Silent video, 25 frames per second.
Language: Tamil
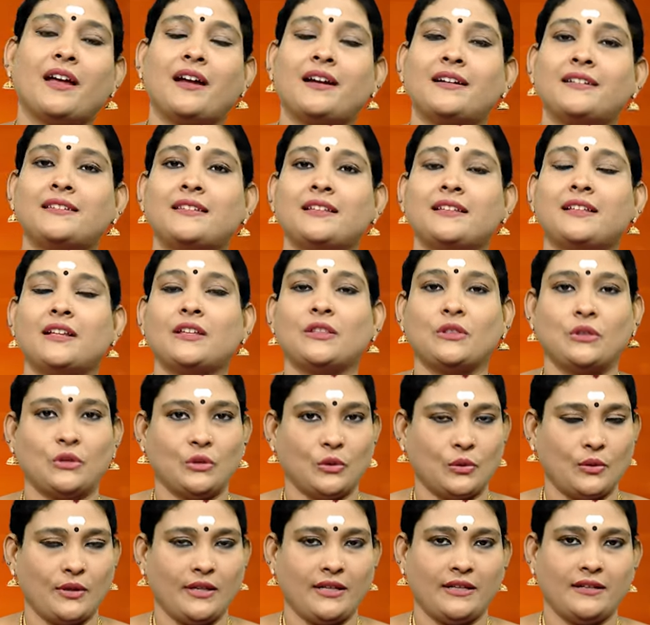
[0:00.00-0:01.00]
அடுத்ததாக
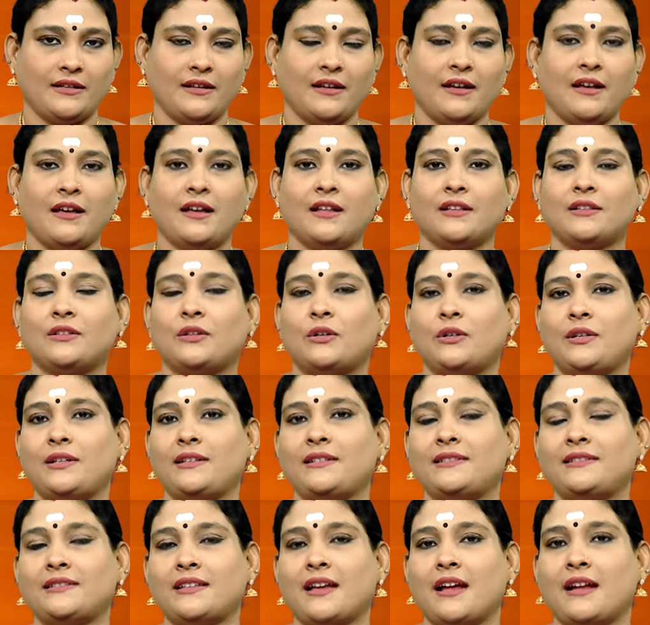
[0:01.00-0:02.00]
தொழில்
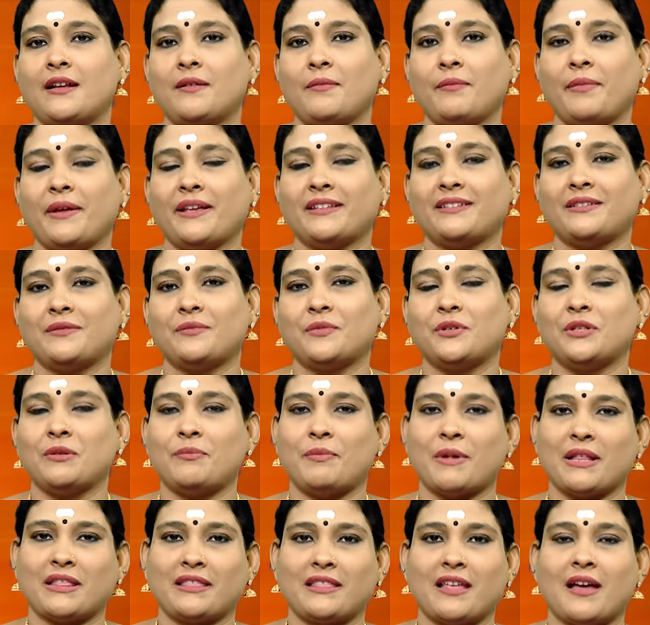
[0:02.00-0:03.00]
தொழில் ஸ்தானம் பேசும்போது
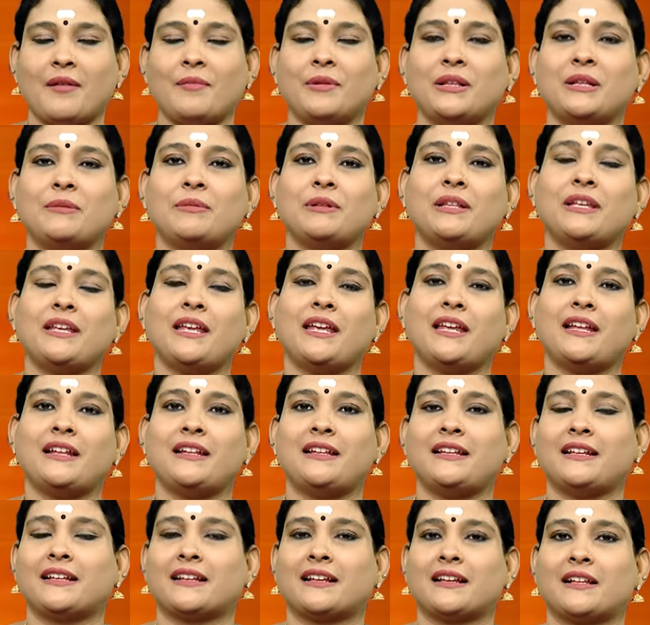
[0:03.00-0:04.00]
பத்தாம் அதிபதி
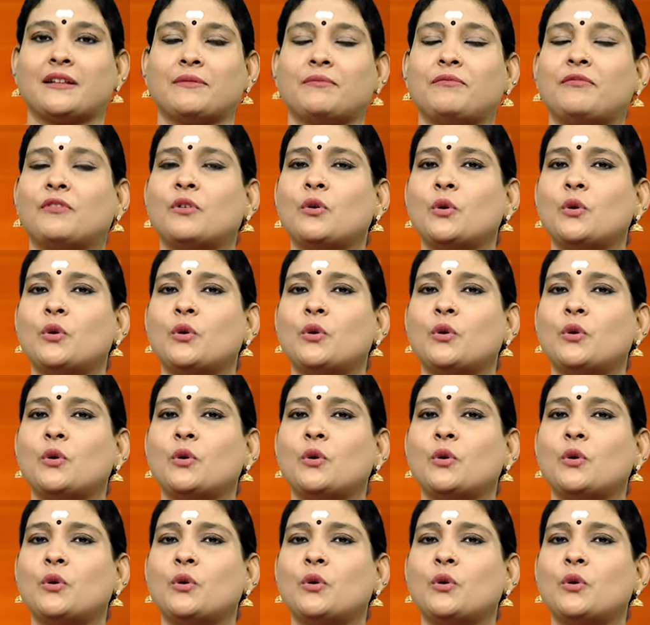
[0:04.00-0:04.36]
ஏழில் இருக்கார்